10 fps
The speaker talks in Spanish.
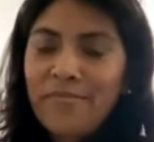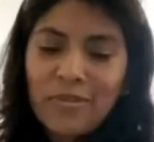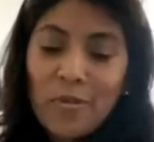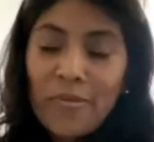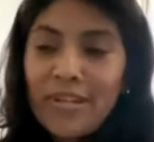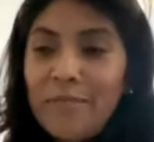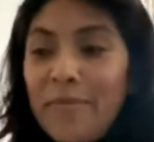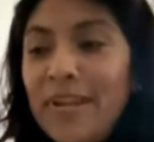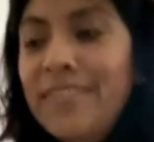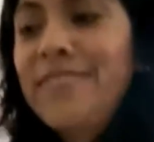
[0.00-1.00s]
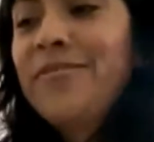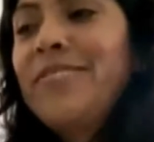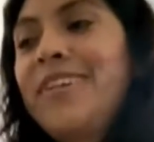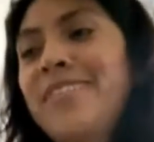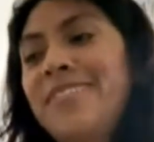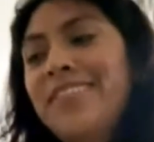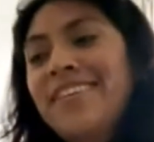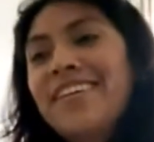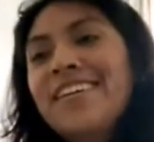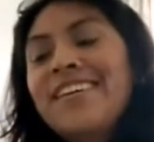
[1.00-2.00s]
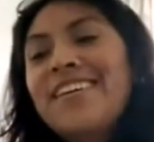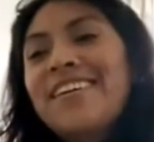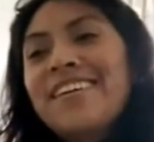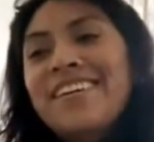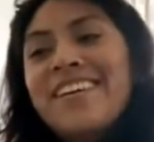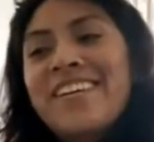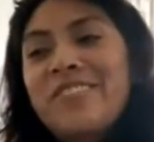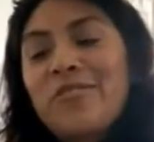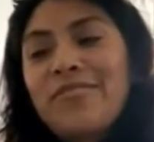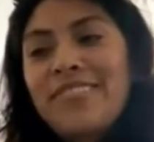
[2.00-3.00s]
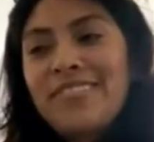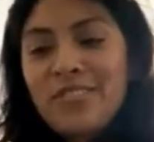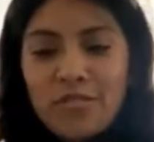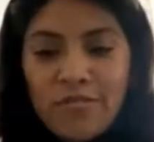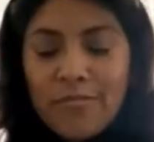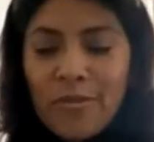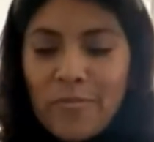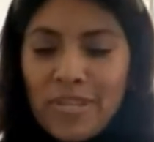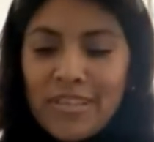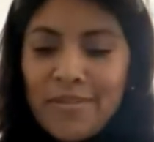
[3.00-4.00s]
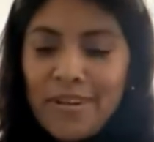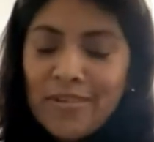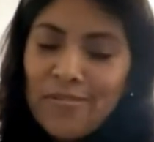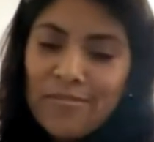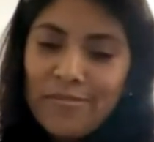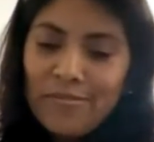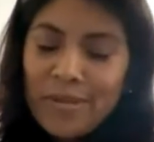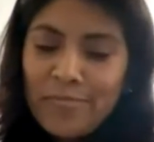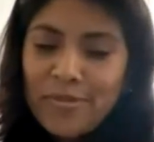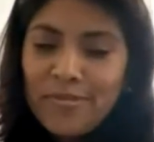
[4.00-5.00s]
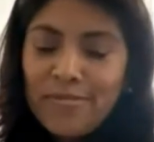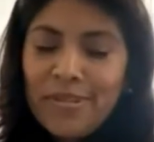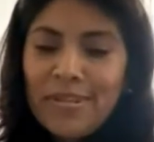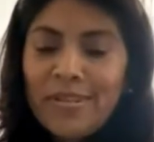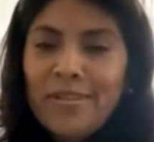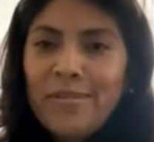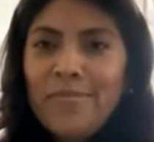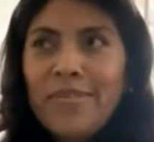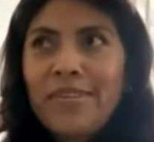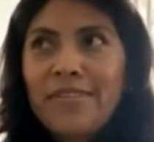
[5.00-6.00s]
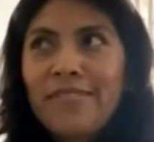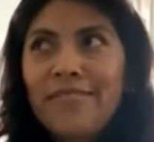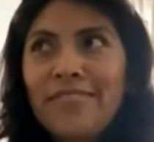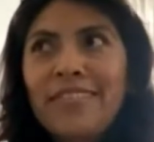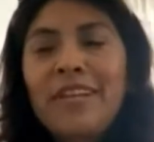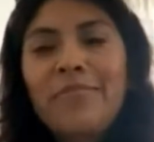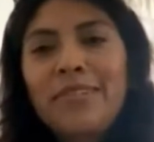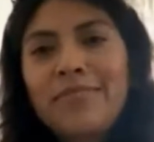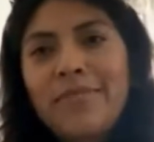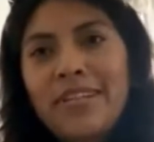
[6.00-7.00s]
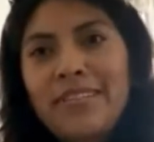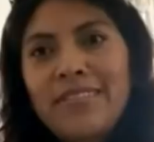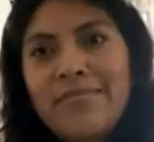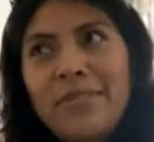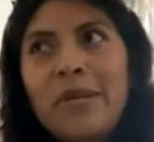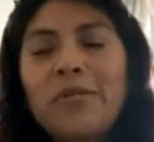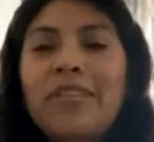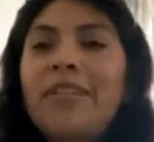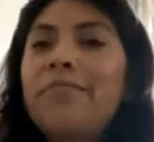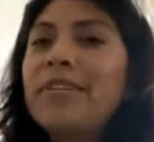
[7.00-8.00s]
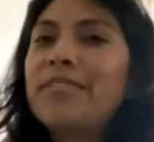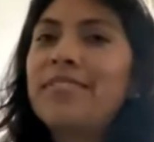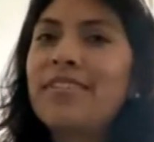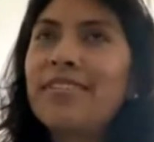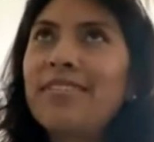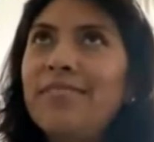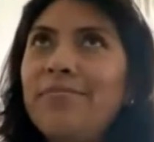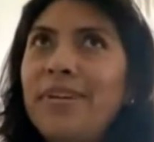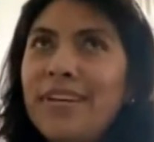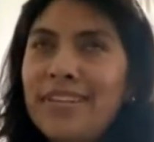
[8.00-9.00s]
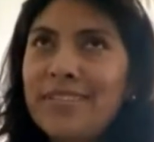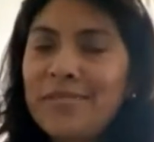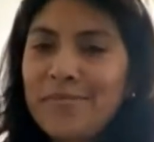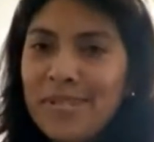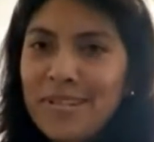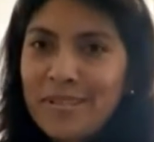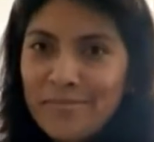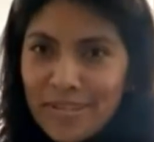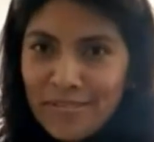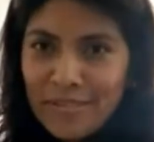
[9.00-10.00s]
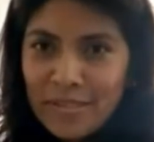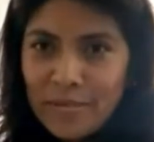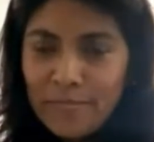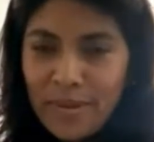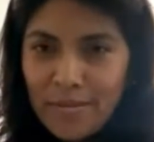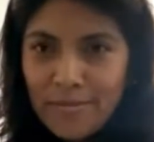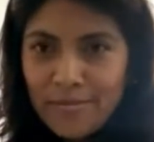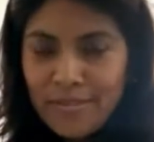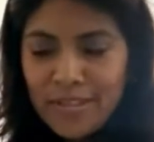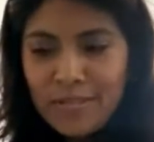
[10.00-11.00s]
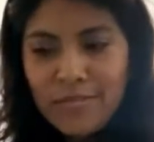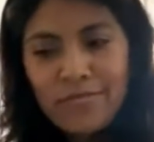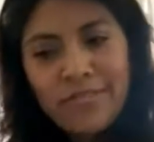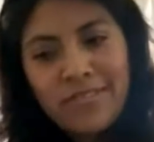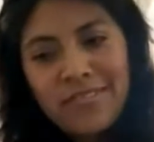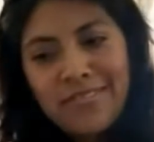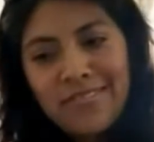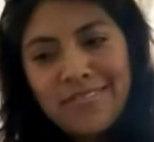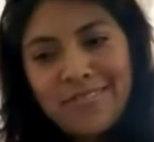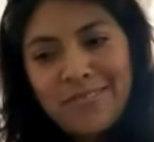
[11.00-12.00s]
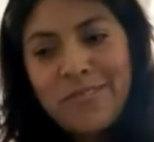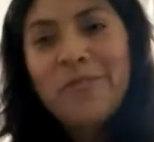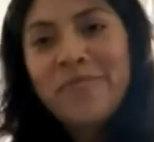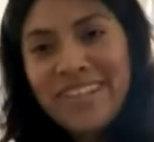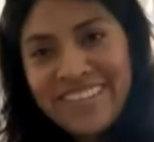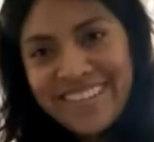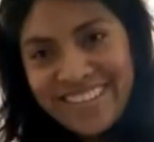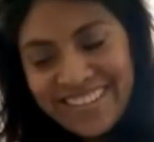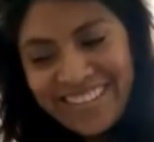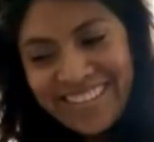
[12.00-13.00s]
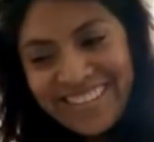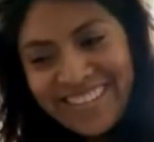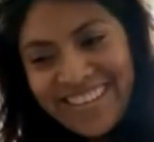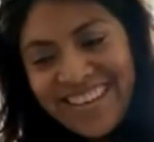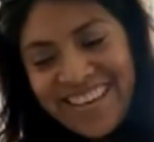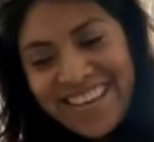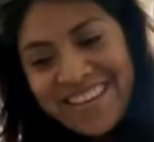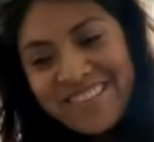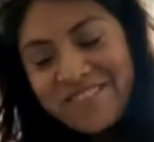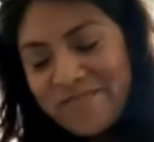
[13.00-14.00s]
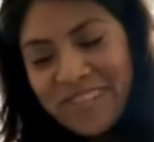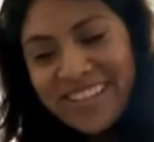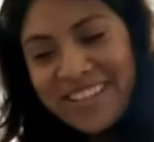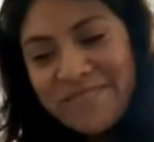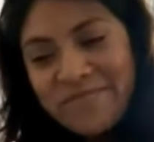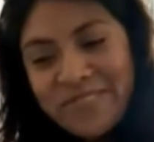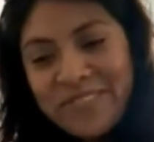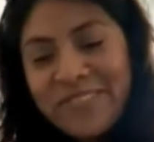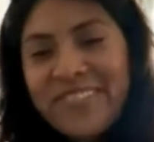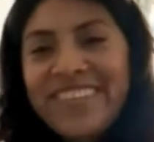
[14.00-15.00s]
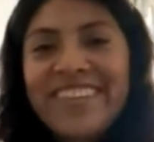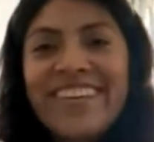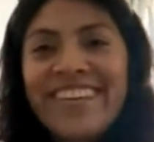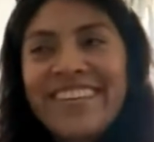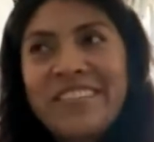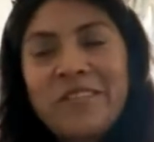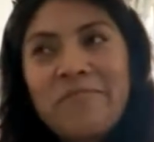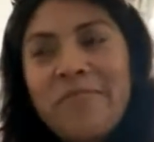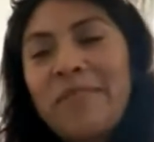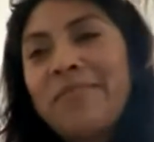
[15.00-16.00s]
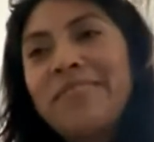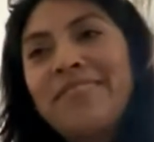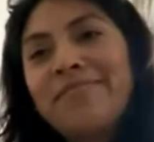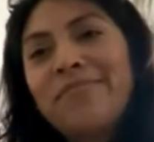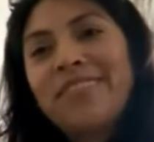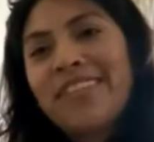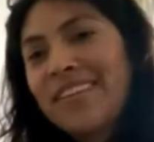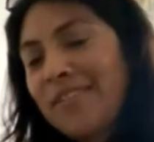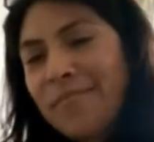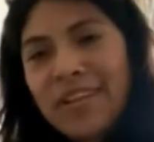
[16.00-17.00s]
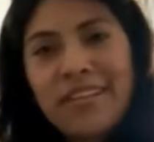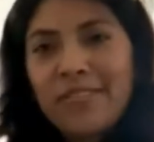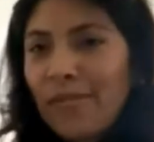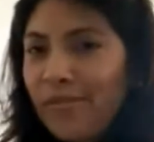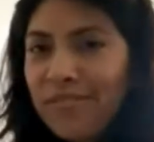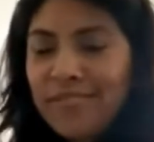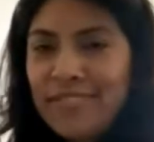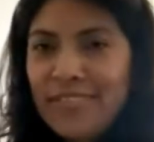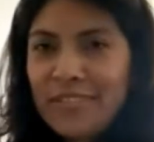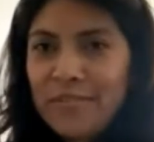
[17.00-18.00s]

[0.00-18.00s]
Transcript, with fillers: comer el pan, o sea, entonces yo comentaba con una persona y ella me dijo, tal vez va, dijo, tal vez va a recibir el llamado de San Pablo. Entonces yo me reí, yo me reí mucho y dije, San Pablo podrá llamar a todos,